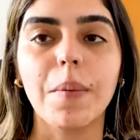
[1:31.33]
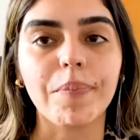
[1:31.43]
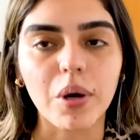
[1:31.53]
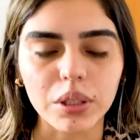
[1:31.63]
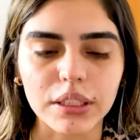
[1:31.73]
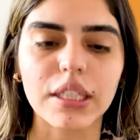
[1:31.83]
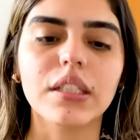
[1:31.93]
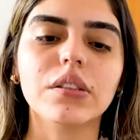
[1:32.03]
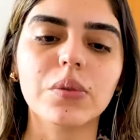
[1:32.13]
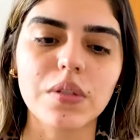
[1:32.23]

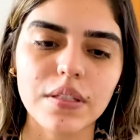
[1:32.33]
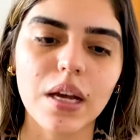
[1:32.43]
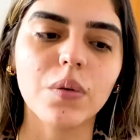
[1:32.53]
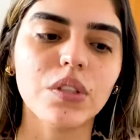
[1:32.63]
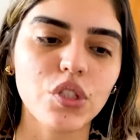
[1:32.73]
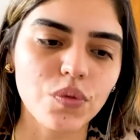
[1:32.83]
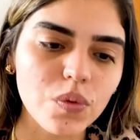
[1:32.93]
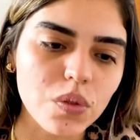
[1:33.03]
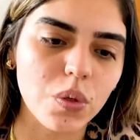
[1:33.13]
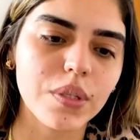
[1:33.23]
Portanto, são
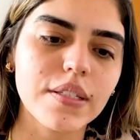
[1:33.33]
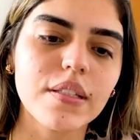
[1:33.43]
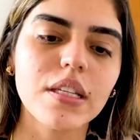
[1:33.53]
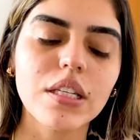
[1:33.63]
disfunções